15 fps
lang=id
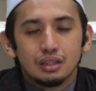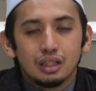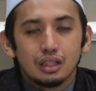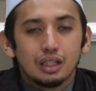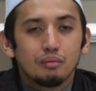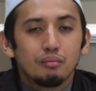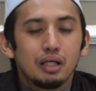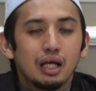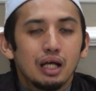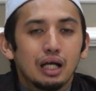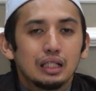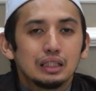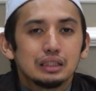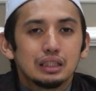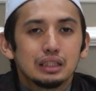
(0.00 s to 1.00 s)
Kita
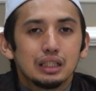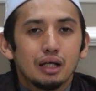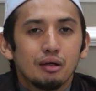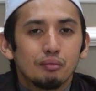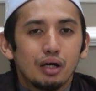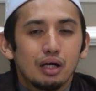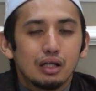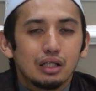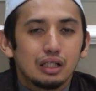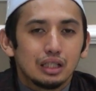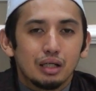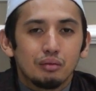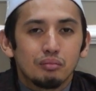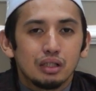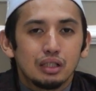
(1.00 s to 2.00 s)
bayangkan setiap hari
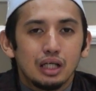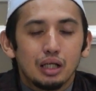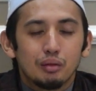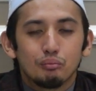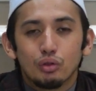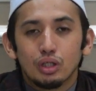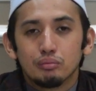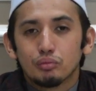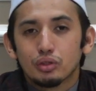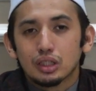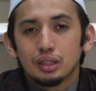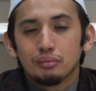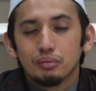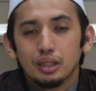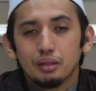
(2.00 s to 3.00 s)
kita melihat bulan
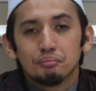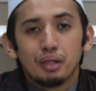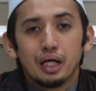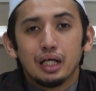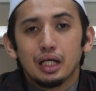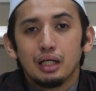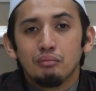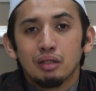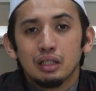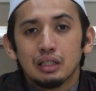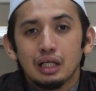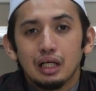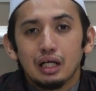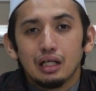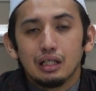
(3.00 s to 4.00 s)
pertama
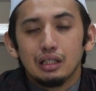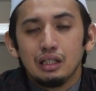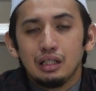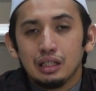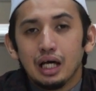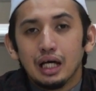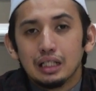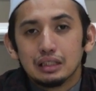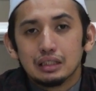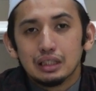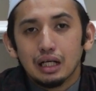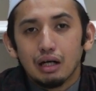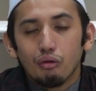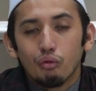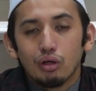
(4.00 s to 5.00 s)
bagaimana
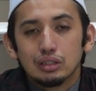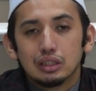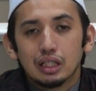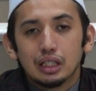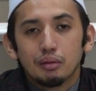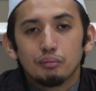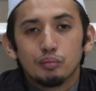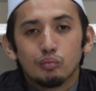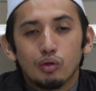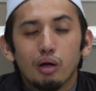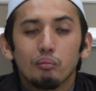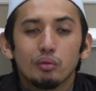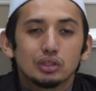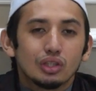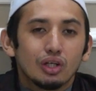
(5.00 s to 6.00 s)
indahnya wajah Nabi
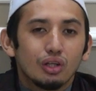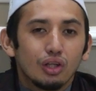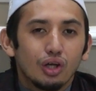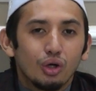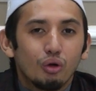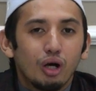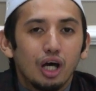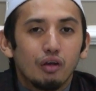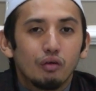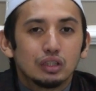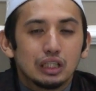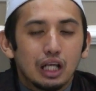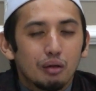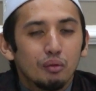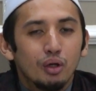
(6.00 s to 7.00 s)
Muhammad SAW
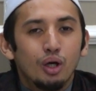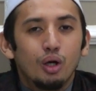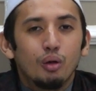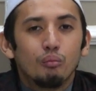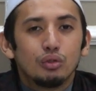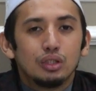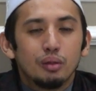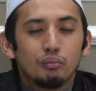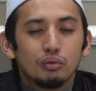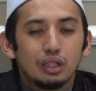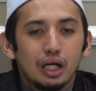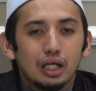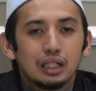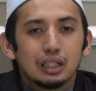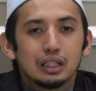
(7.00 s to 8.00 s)

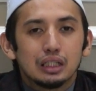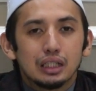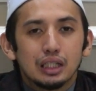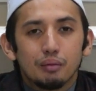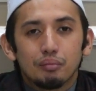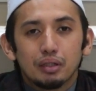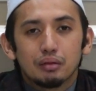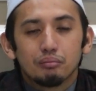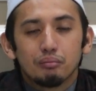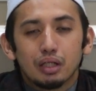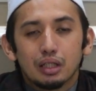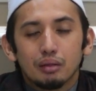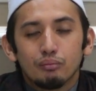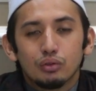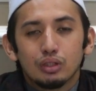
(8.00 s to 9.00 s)
Mudah-mudahan kita dapat
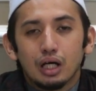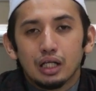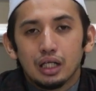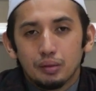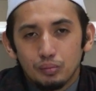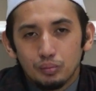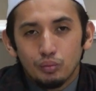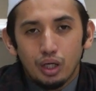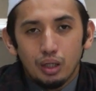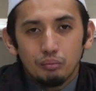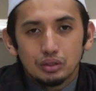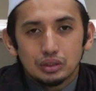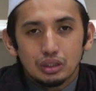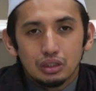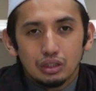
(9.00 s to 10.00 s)
bertemu dengan Nabi
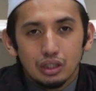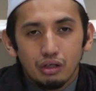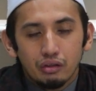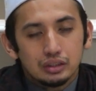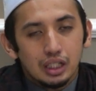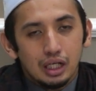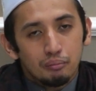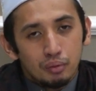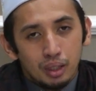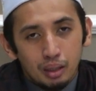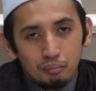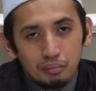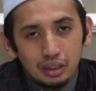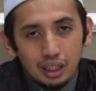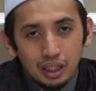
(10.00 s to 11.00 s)
Muhammad SAW.
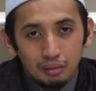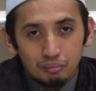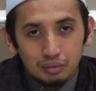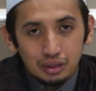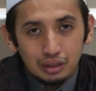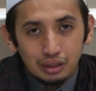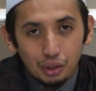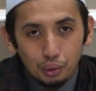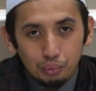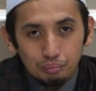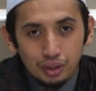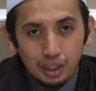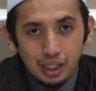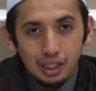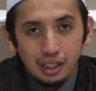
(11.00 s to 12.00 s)
Amin amin ya
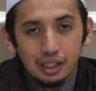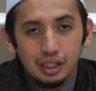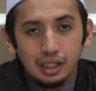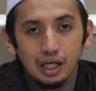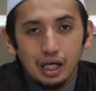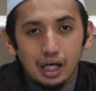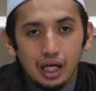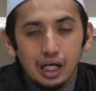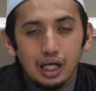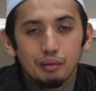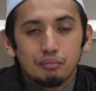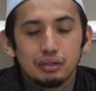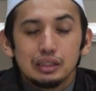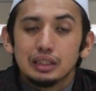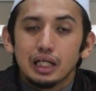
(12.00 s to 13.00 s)
Rabbal
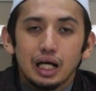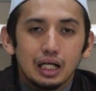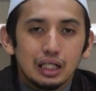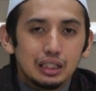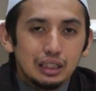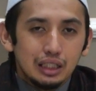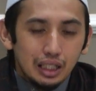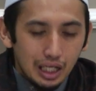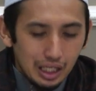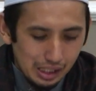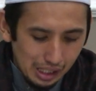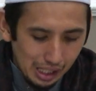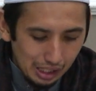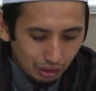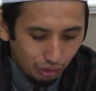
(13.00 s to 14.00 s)
alamin. Yang ketiga
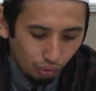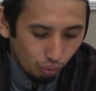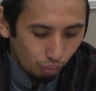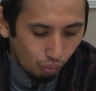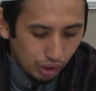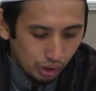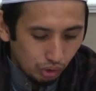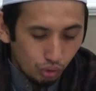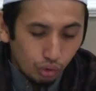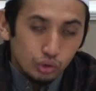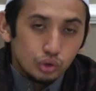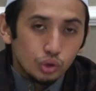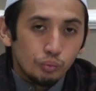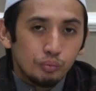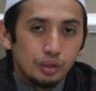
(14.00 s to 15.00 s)
yaitu wan
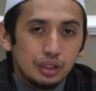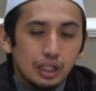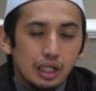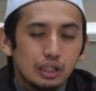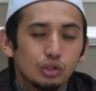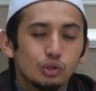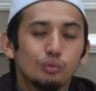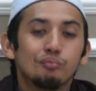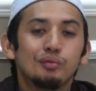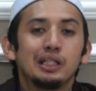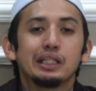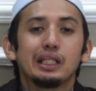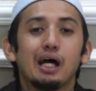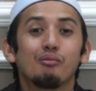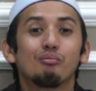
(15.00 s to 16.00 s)
nujumi yaitu
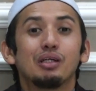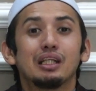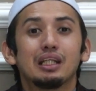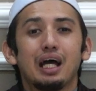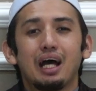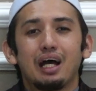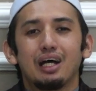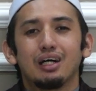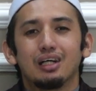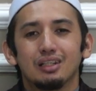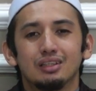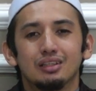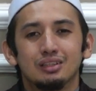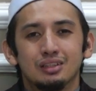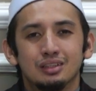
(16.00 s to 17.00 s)
bintang-bintang.
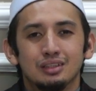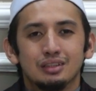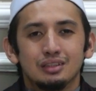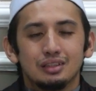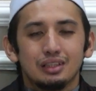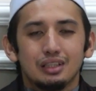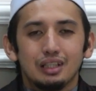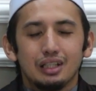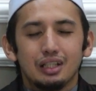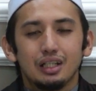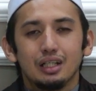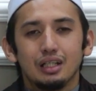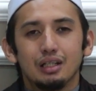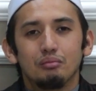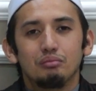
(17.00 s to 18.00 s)

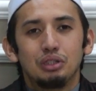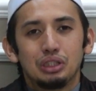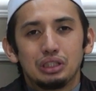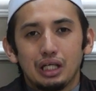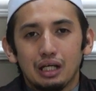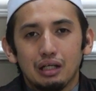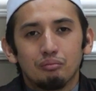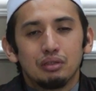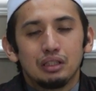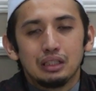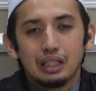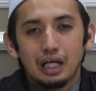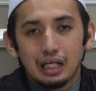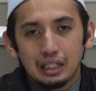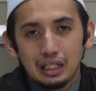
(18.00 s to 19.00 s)
Ah,
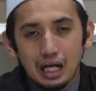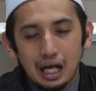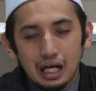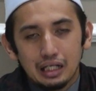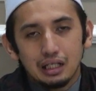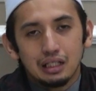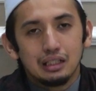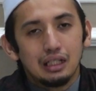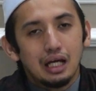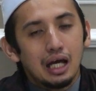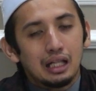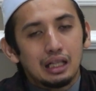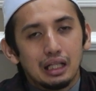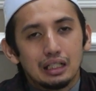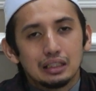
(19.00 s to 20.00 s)
bintang-bintang yang ada di
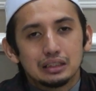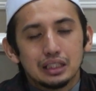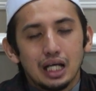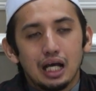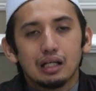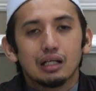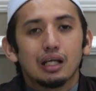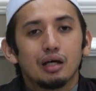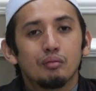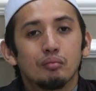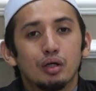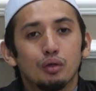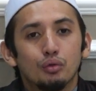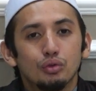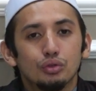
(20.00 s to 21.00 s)
atas sangatlah
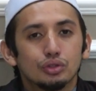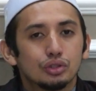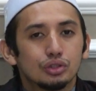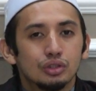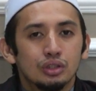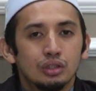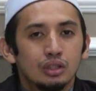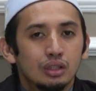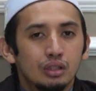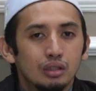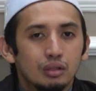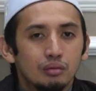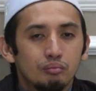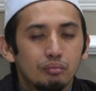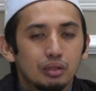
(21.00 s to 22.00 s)
bagus
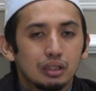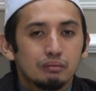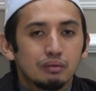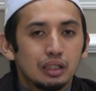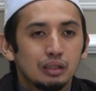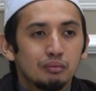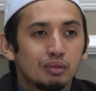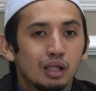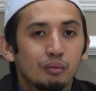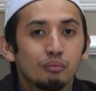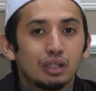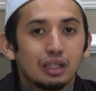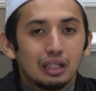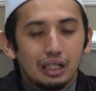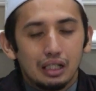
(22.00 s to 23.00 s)
menemani malam
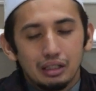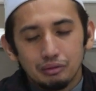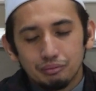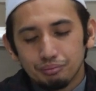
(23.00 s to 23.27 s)
kita.